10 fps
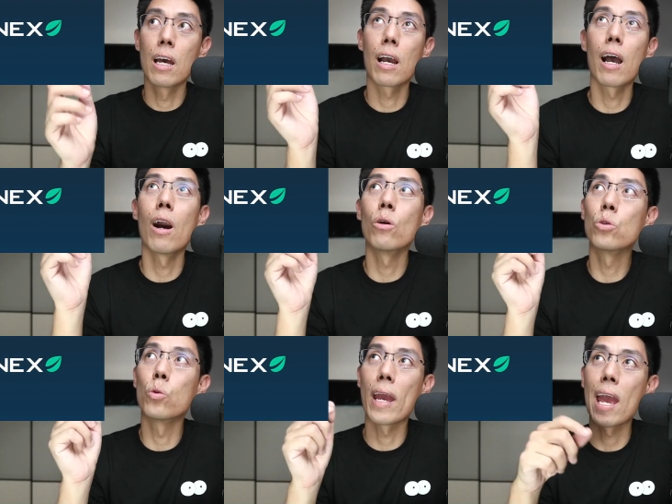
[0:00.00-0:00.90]
เขา
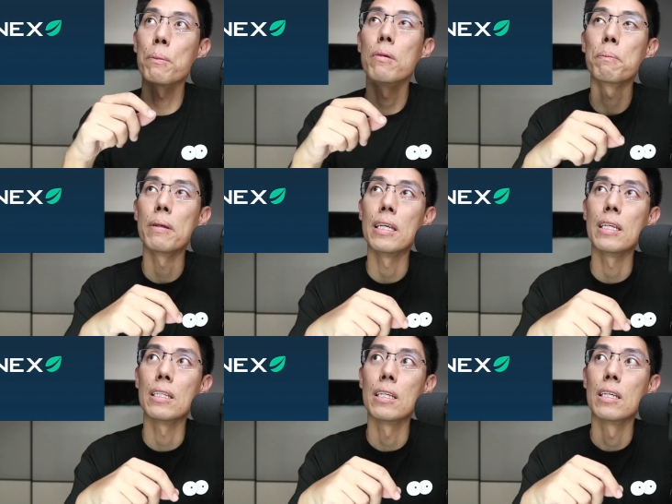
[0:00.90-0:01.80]
ถูกแฮ็กเมื่อปี
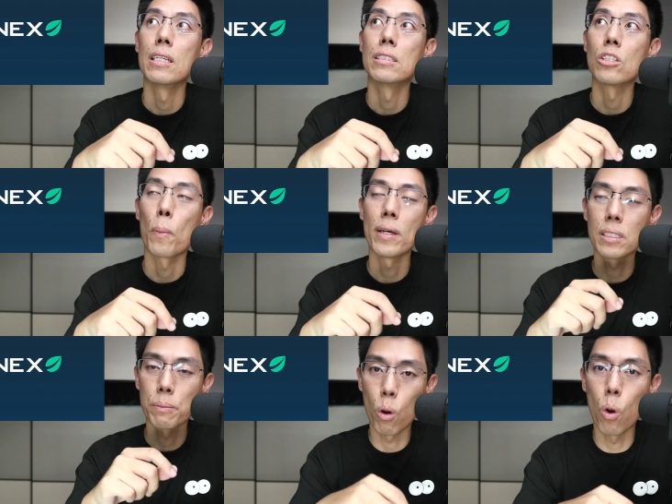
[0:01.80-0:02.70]

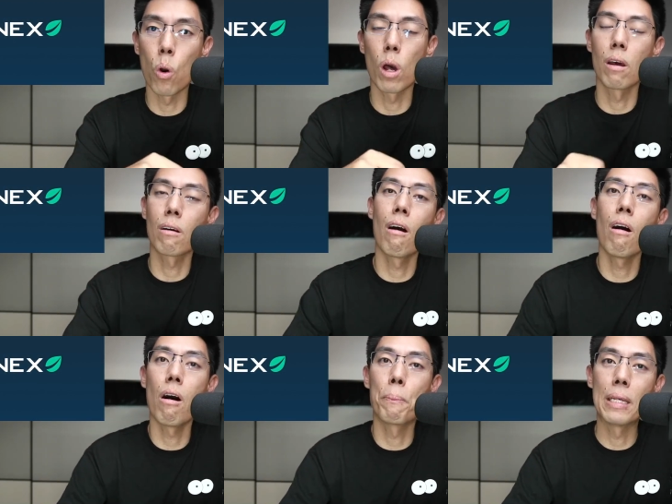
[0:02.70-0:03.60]
2016แล้วก็
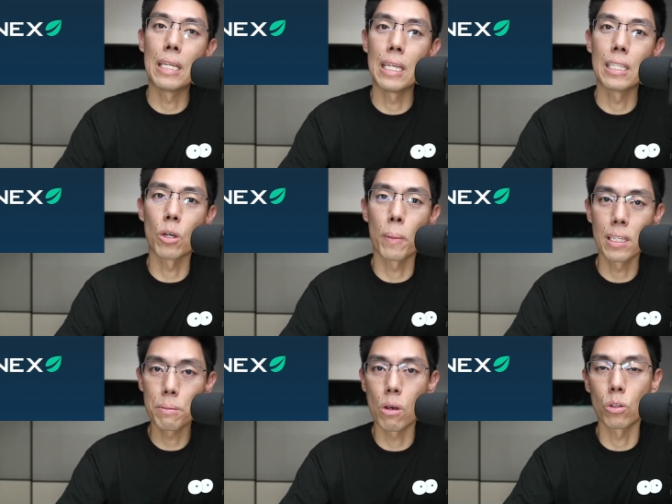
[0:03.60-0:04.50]
ปี
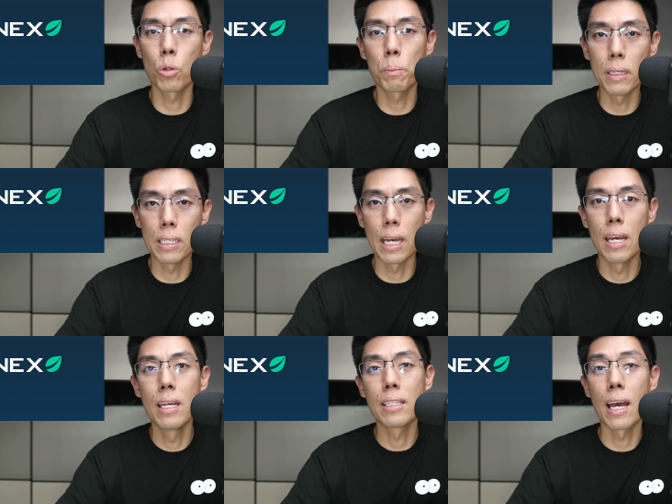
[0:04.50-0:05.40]
2022ต้นปีอ่ะ
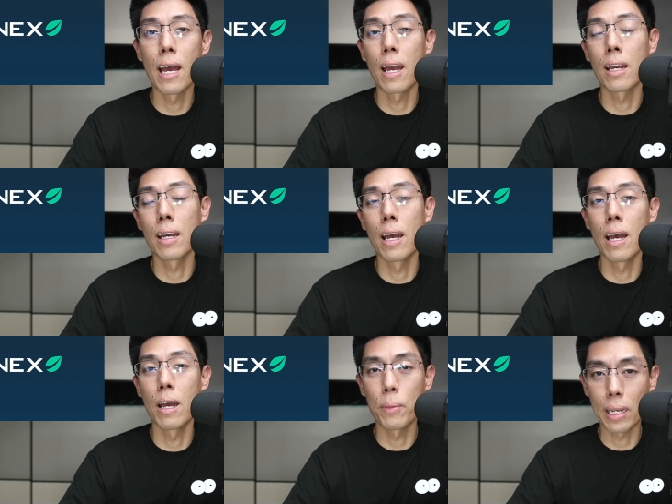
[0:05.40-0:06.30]
ทาง
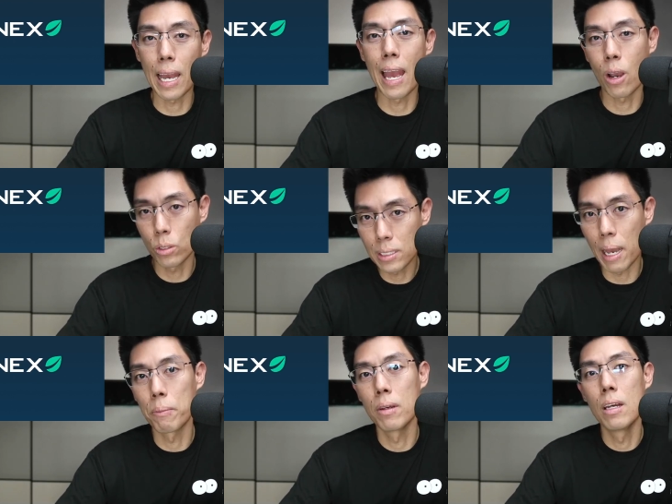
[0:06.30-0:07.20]
อเมริกาเขาจั
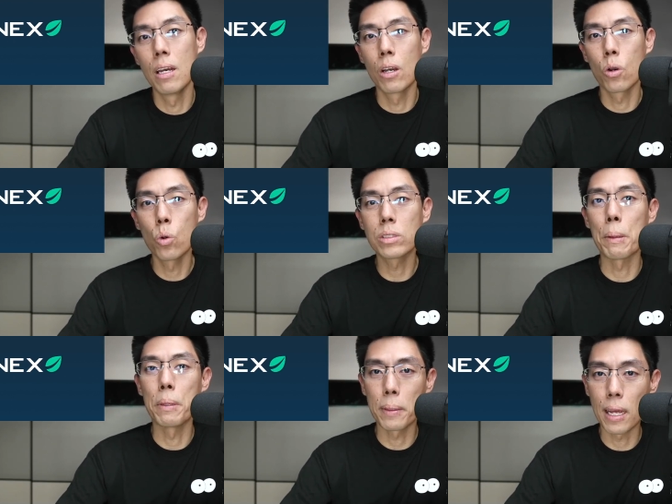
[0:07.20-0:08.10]
บคู่สา
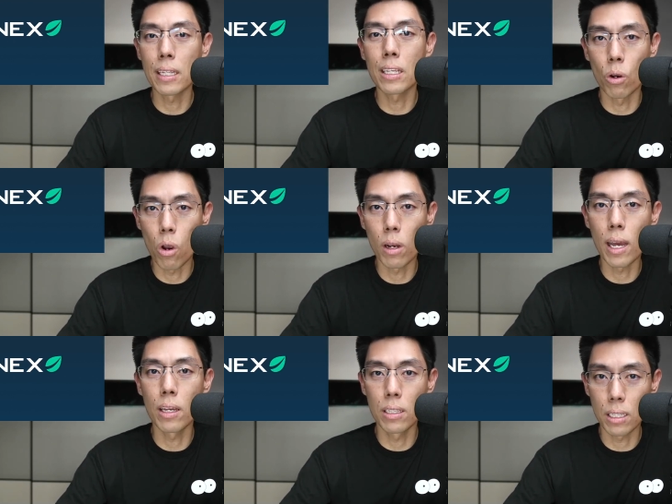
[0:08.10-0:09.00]
มีภรรยาที่เกี่ยวข้องได้
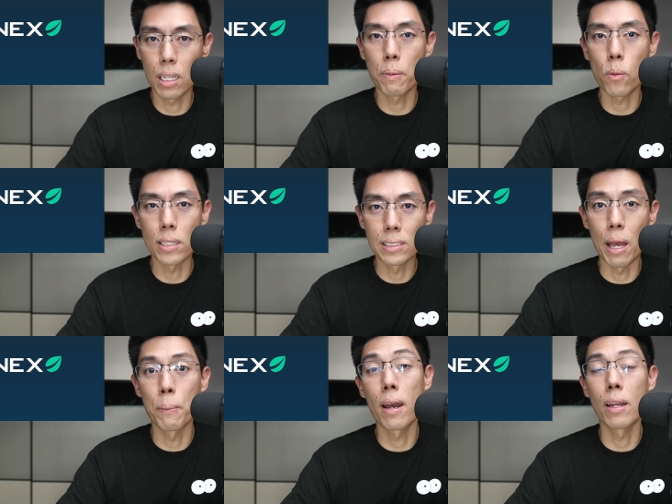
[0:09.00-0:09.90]
แล้วยึดเงินไปกว่า
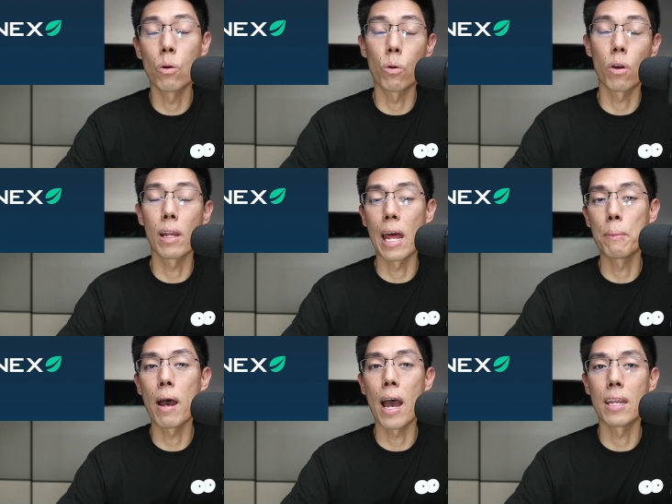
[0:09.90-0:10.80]
3,600 ล้าน
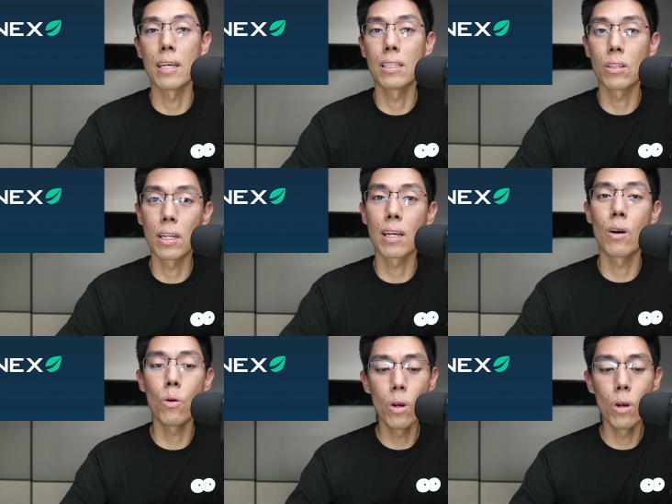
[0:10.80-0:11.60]
บาทนะตอนนั้นเขา